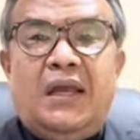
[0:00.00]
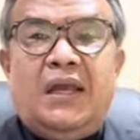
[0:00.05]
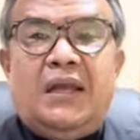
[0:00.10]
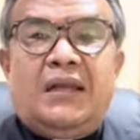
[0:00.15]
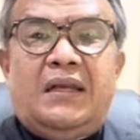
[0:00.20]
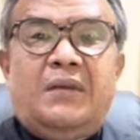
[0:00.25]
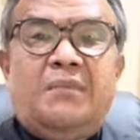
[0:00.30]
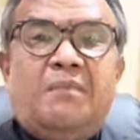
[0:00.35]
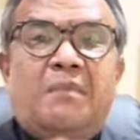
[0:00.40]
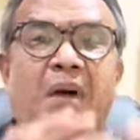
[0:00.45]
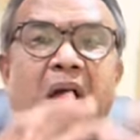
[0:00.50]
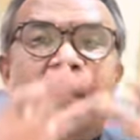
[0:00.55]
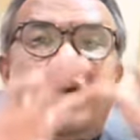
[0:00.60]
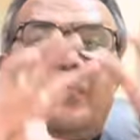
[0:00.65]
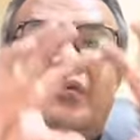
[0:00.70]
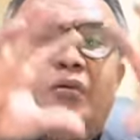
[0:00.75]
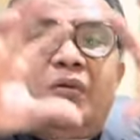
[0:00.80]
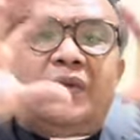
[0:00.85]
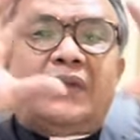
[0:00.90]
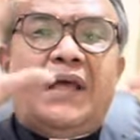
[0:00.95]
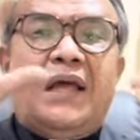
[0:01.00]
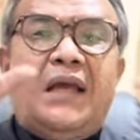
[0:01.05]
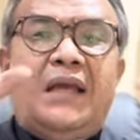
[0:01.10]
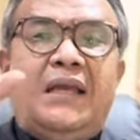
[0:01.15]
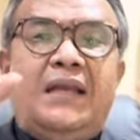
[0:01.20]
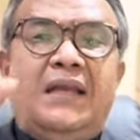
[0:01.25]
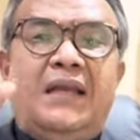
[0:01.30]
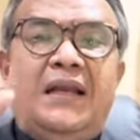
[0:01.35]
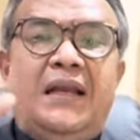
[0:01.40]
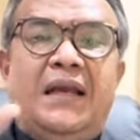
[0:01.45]

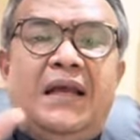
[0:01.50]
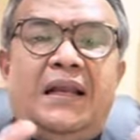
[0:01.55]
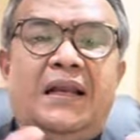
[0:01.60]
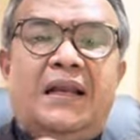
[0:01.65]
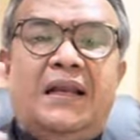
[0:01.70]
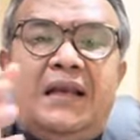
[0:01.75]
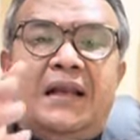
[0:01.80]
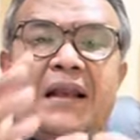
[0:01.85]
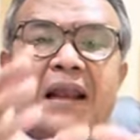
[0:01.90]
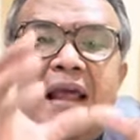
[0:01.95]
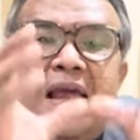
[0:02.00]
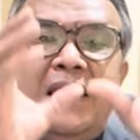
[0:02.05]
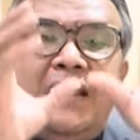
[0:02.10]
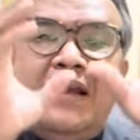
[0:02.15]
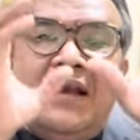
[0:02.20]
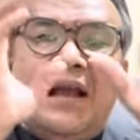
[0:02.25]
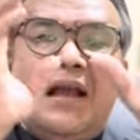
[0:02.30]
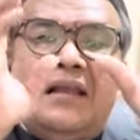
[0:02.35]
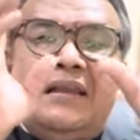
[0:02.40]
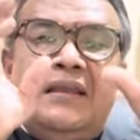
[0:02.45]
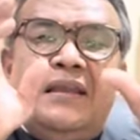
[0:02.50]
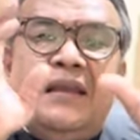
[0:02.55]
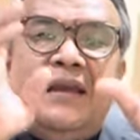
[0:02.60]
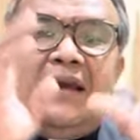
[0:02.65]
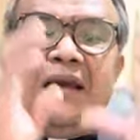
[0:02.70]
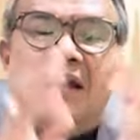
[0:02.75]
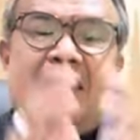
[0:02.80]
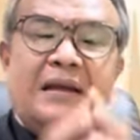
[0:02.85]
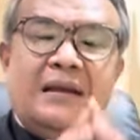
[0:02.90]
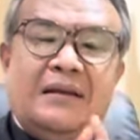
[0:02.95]
dimahkotai dengan
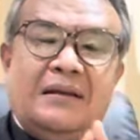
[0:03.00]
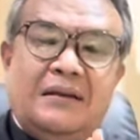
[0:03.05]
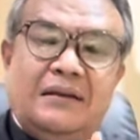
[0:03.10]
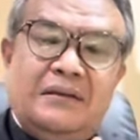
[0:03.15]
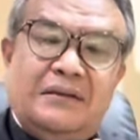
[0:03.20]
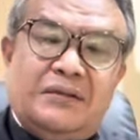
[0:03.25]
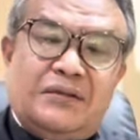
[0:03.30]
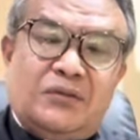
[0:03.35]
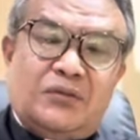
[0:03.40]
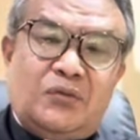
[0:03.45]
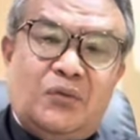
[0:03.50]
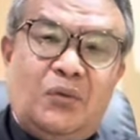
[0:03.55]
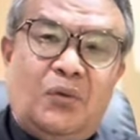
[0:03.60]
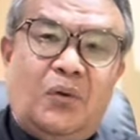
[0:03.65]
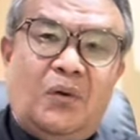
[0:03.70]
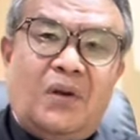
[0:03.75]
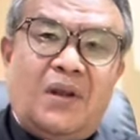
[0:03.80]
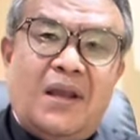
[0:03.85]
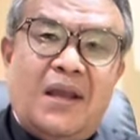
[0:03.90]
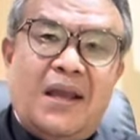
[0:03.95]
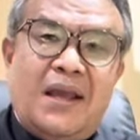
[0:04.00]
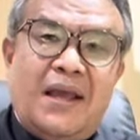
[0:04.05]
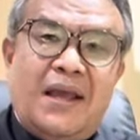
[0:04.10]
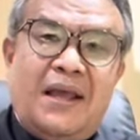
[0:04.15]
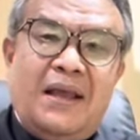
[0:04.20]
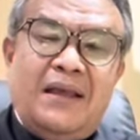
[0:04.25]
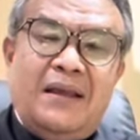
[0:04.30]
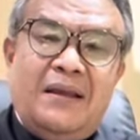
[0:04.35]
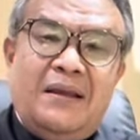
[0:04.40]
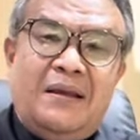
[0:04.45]
kenaikannya ke
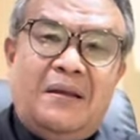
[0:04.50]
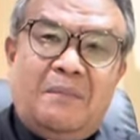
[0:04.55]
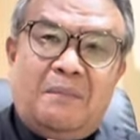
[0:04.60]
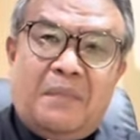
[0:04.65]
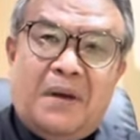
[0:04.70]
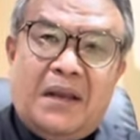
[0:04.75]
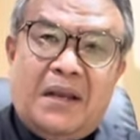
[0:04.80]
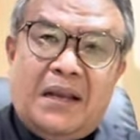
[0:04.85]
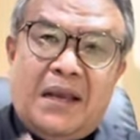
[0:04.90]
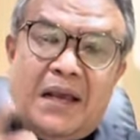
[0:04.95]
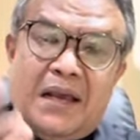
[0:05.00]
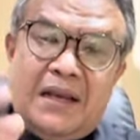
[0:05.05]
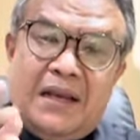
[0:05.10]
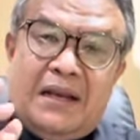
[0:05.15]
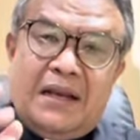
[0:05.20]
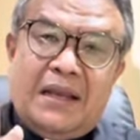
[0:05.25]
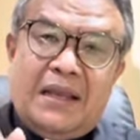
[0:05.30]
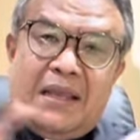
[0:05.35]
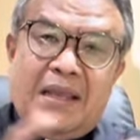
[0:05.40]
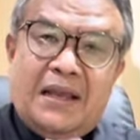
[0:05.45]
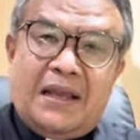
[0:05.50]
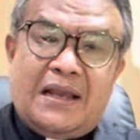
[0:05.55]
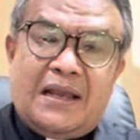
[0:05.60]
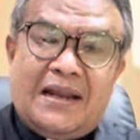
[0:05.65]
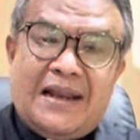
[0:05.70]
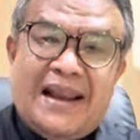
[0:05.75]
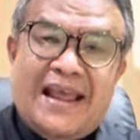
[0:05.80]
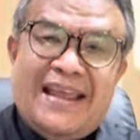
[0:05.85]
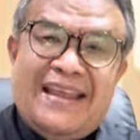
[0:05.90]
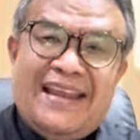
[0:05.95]
surga pada hari raya
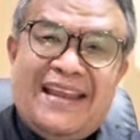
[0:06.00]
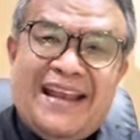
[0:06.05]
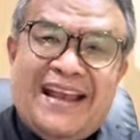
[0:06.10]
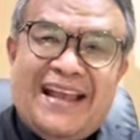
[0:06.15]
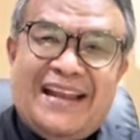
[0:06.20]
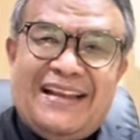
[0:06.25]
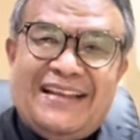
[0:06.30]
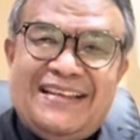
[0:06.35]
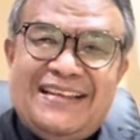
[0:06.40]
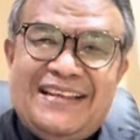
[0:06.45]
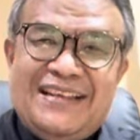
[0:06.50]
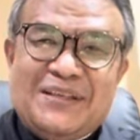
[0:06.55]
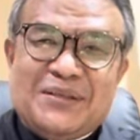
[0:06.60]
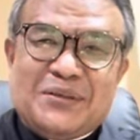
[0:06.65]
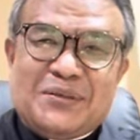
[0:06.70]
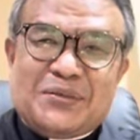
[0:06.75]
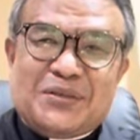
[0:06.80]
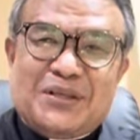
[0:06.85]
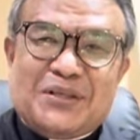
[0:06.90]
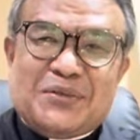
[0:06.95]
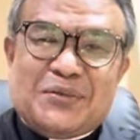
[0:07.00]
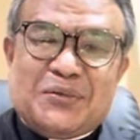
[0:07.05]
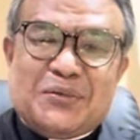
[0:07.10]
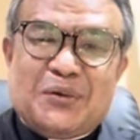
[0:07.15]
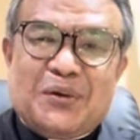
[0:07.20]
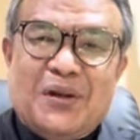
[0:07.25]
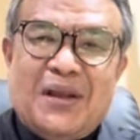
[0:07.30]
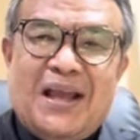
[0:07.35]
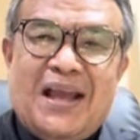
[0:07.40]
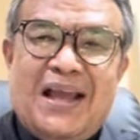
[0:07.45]
kenaikan Yesus ke
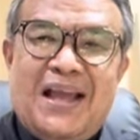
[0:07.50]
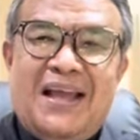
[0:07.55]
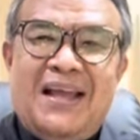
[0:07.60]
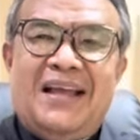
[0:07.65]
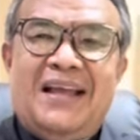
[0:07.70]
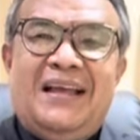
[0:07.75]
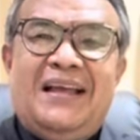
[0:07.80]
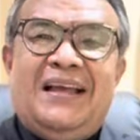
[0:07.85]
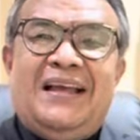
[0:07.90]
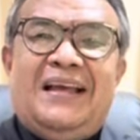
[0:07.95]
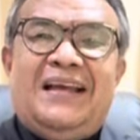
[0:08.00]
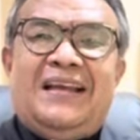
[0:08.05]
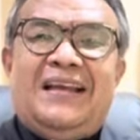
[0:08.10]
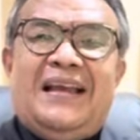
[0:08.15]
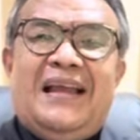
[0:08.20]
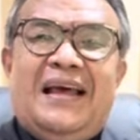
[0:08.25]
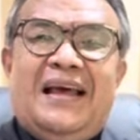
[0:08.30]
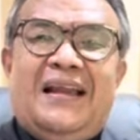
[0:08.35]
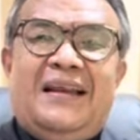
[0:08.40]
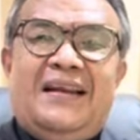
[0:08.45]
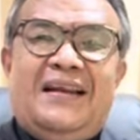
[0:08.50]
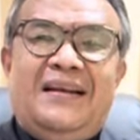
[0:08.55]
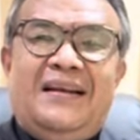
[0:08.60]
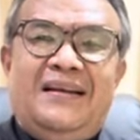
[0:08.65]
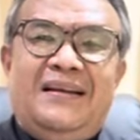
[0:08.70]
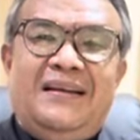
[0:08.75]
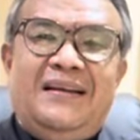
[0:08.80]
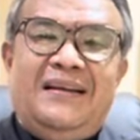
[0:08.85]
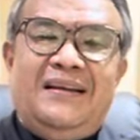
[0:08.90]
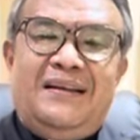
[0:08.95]
surga dan
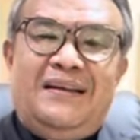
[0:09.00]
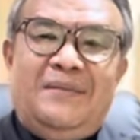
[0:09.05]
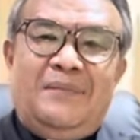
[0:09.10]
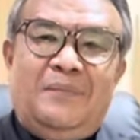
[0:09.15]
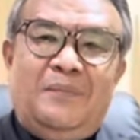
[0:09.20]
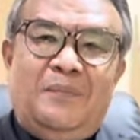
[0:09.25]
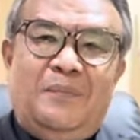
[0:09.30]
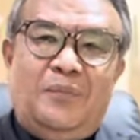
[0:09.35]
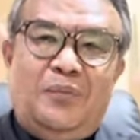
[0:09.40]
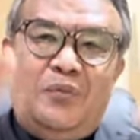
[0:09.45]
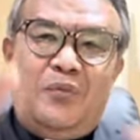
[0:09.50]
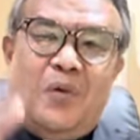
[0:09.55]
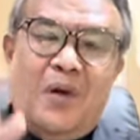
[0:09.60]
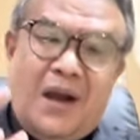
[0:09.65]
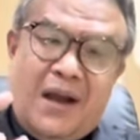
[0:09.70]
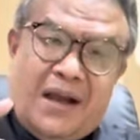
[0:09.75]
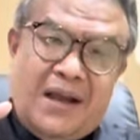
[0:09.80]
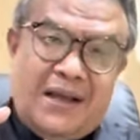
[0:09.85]
buah